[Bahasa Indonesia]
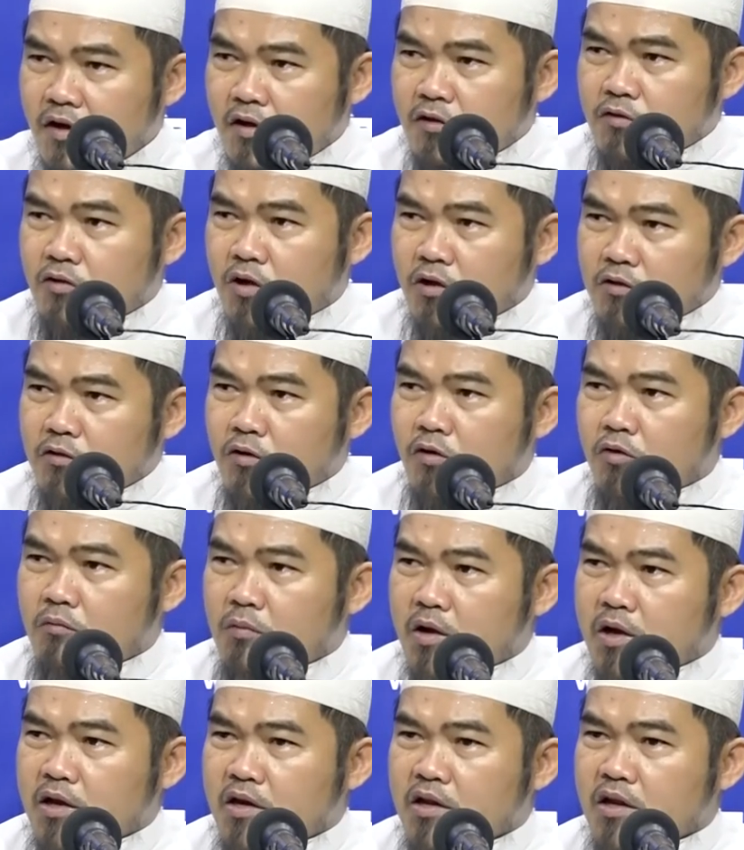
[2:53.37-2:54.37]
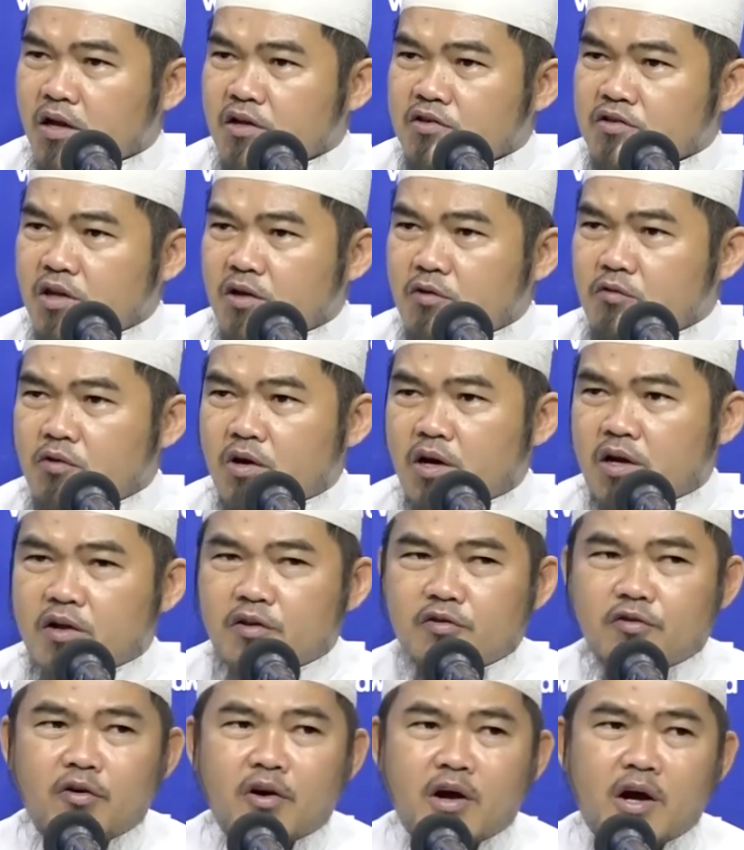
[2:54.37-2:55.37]
Atau Allahumma inni as'aluka
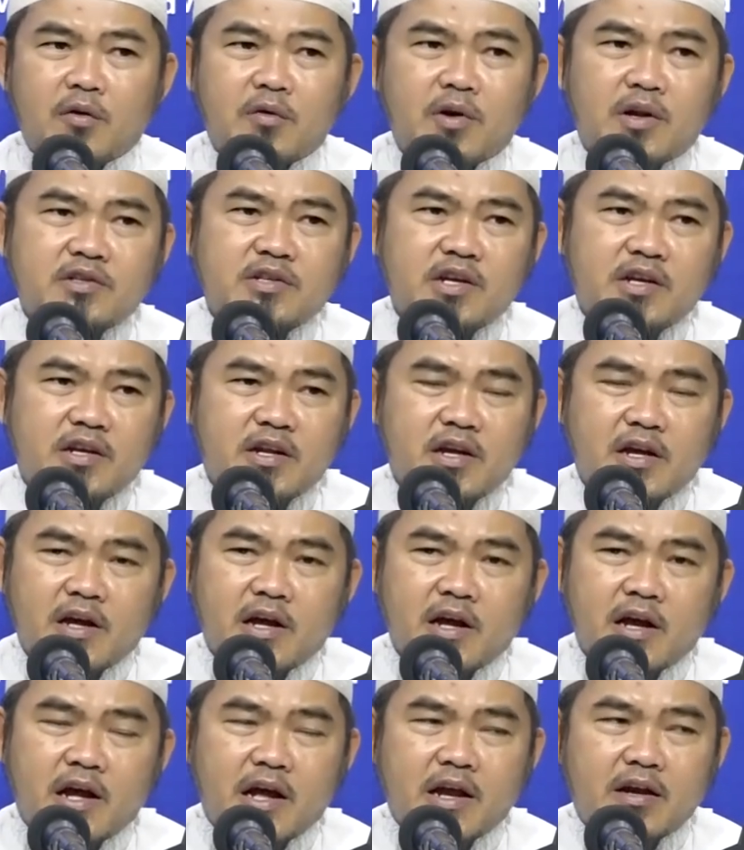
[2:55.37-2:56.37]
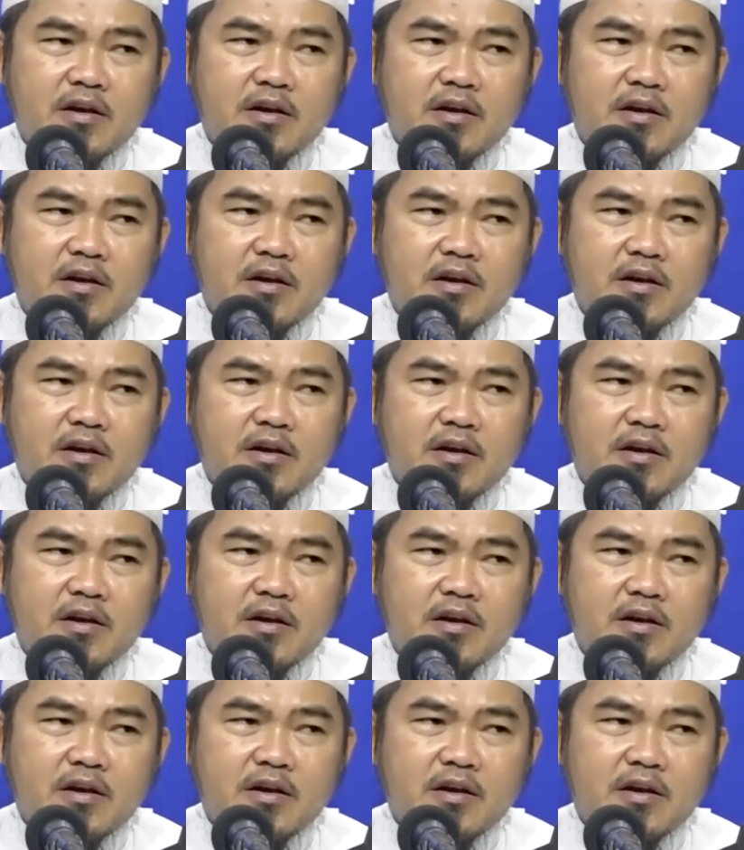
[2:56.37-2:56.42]
ridhoka wal jannah.